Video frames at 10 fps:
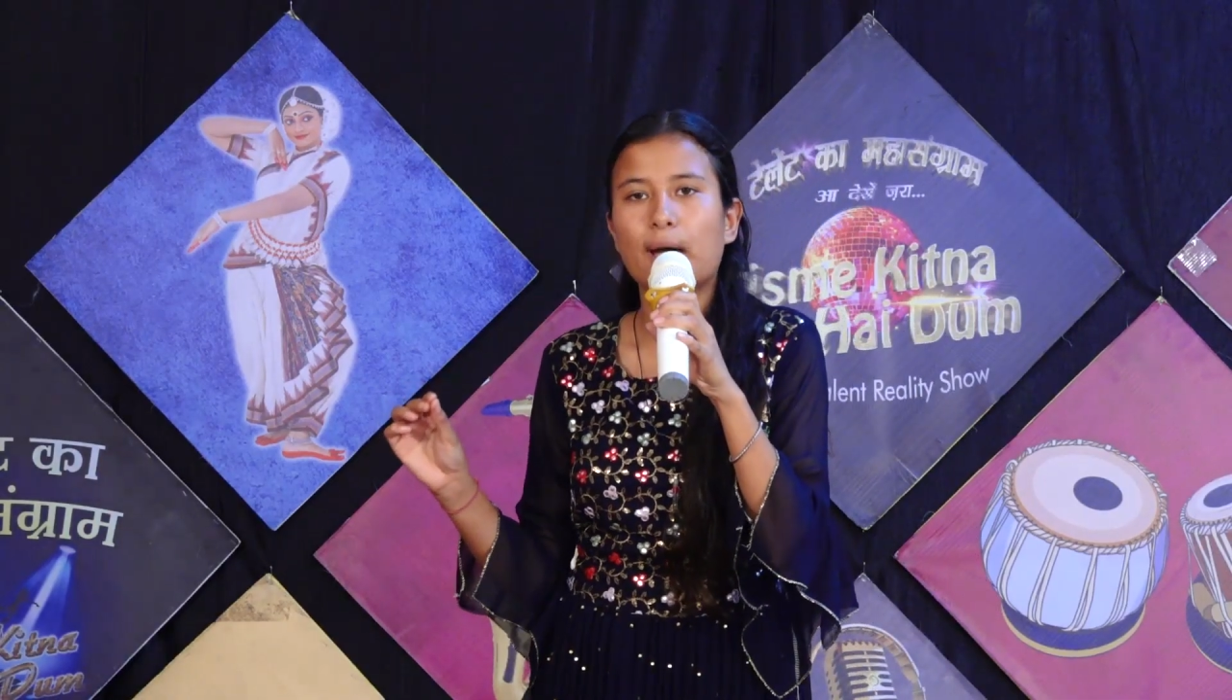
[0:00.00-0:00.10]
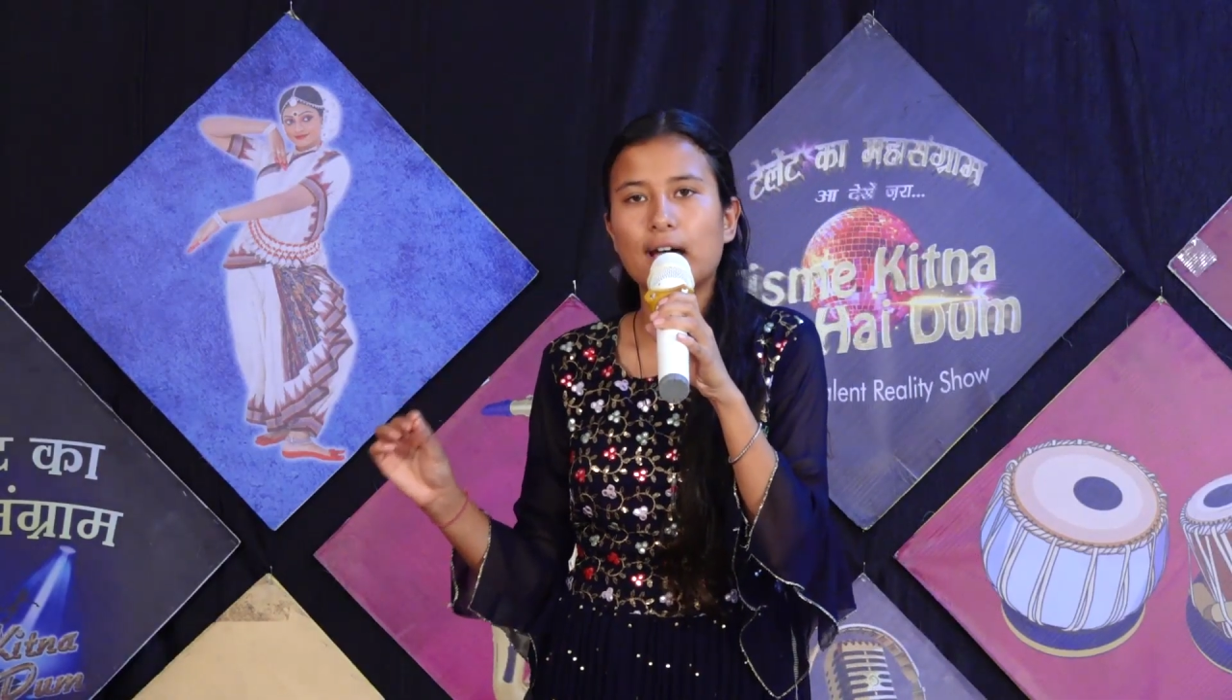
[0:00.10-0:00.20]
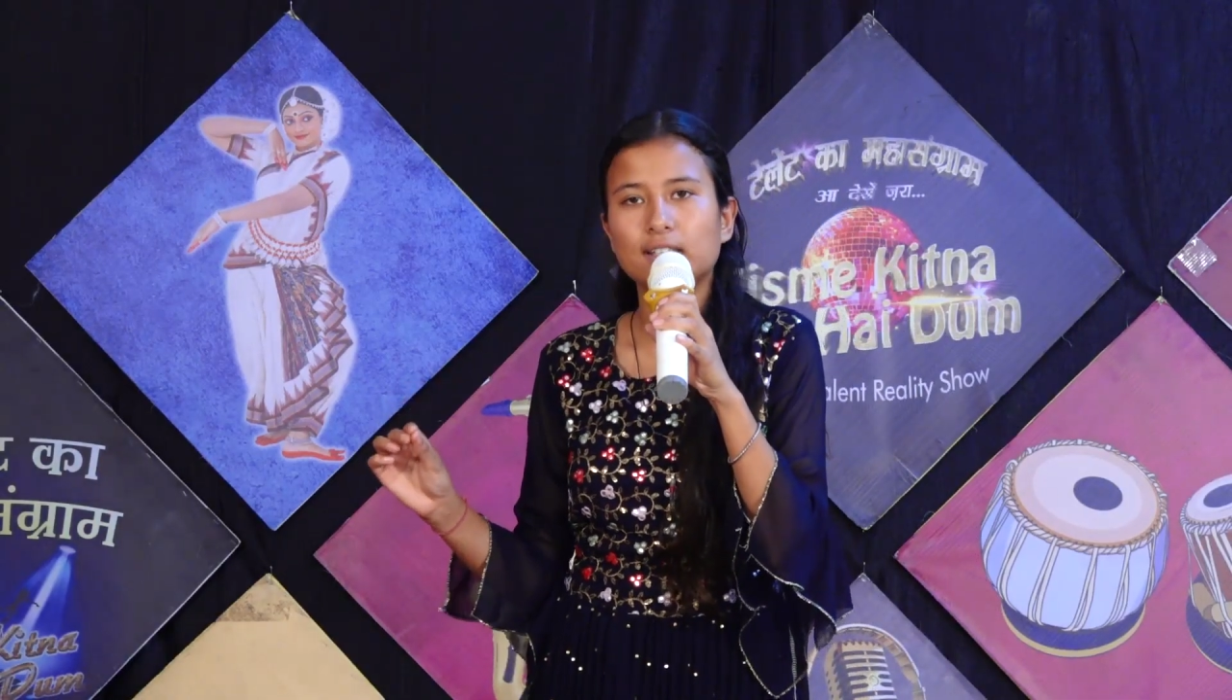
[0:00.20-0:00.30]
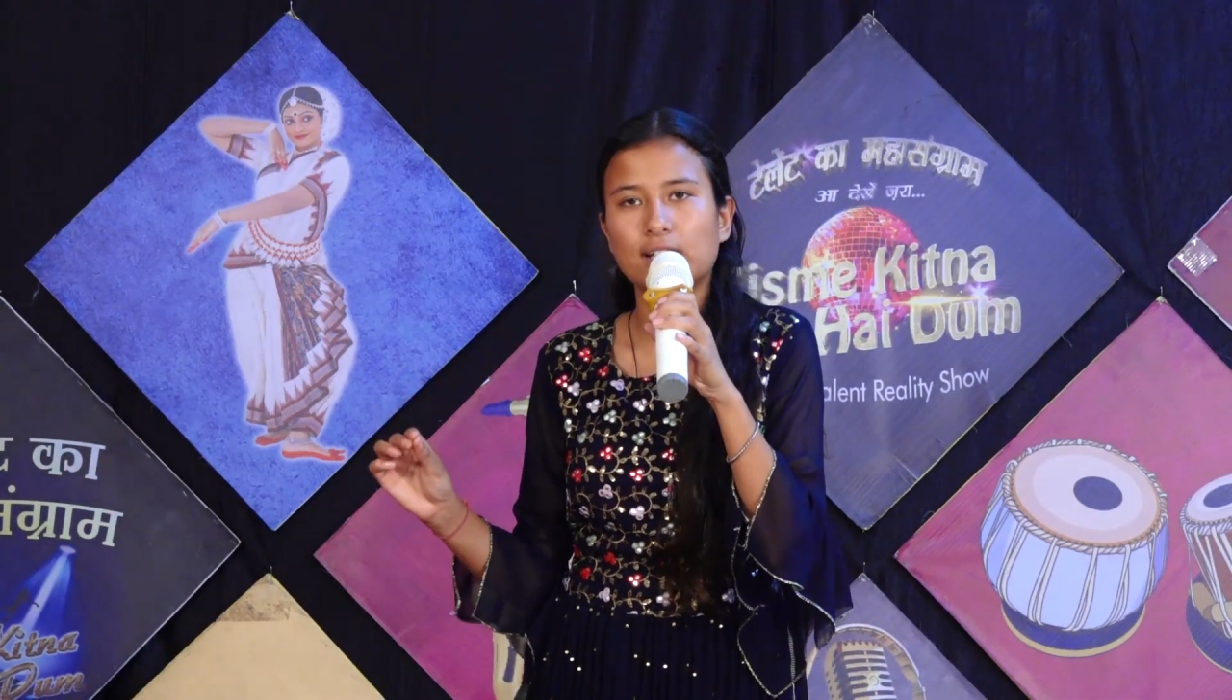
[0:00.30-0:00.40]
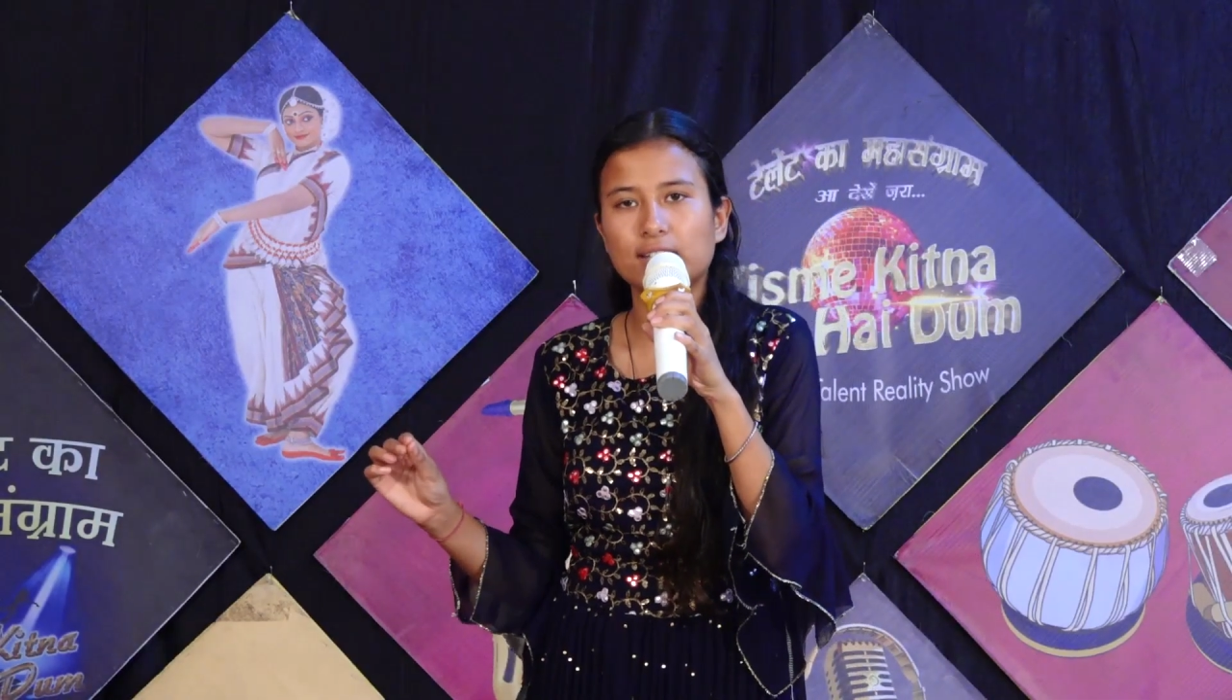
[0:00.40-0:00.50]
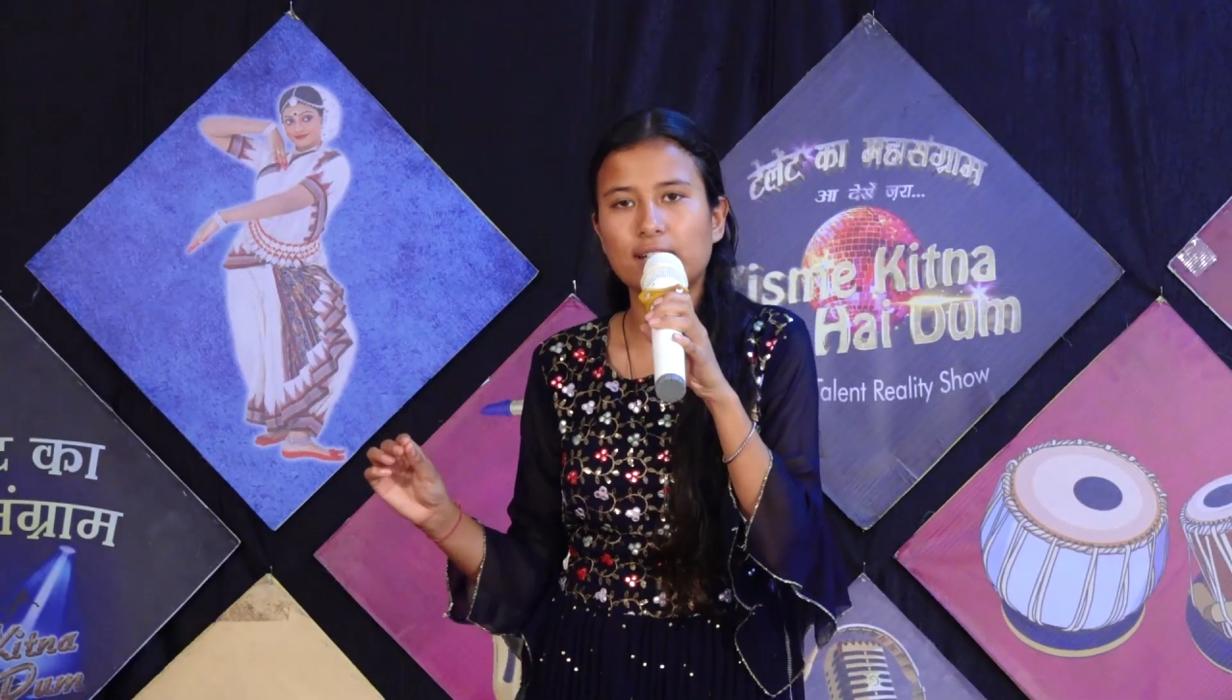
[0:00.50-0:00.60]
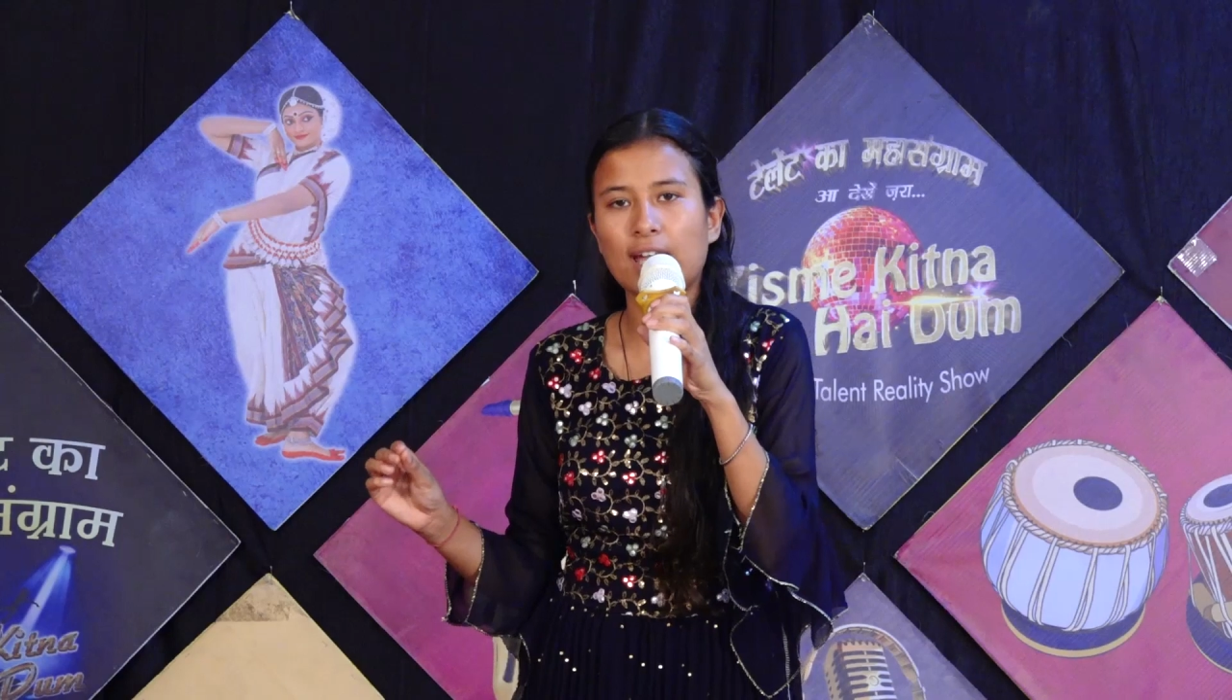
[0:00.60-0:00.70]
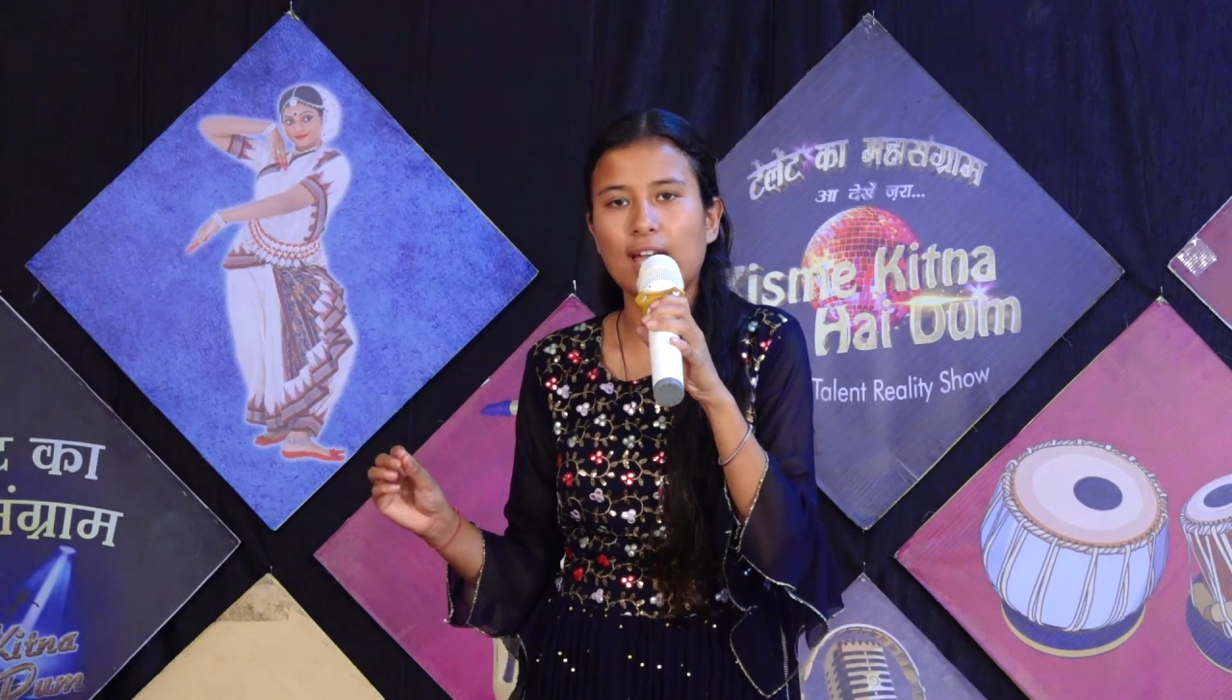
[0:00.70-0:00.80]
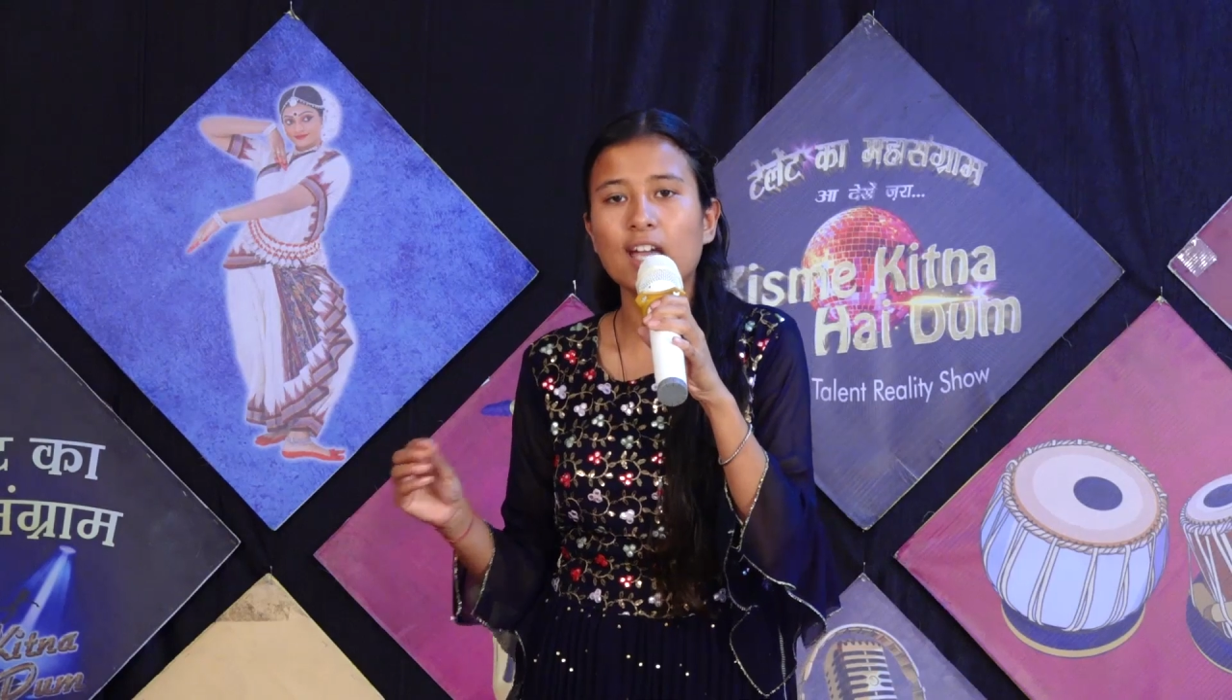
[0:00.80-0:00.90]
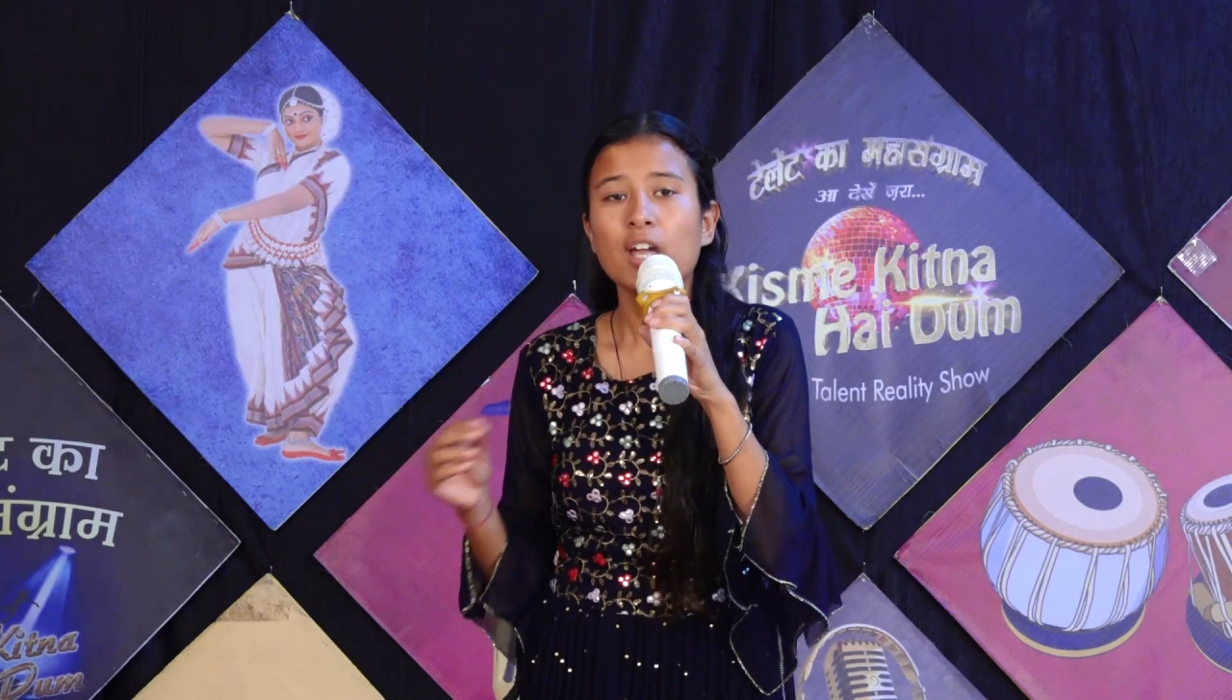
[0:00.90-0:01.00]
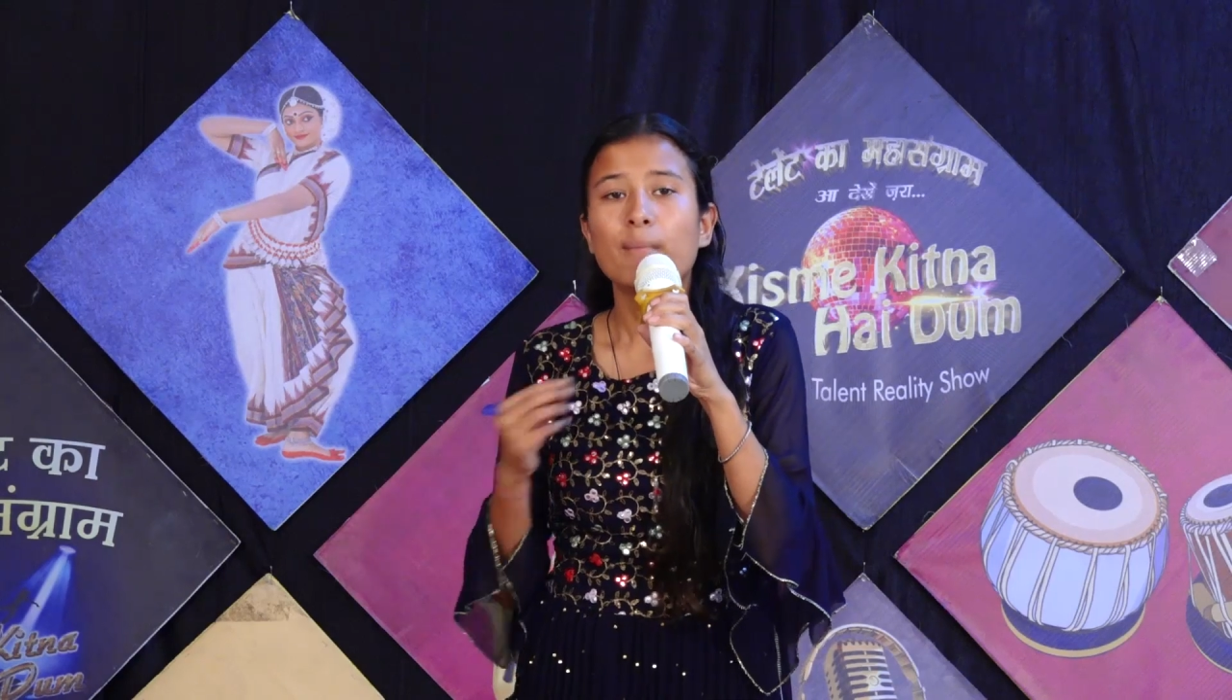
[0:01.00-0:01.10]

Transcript: बात करते हैं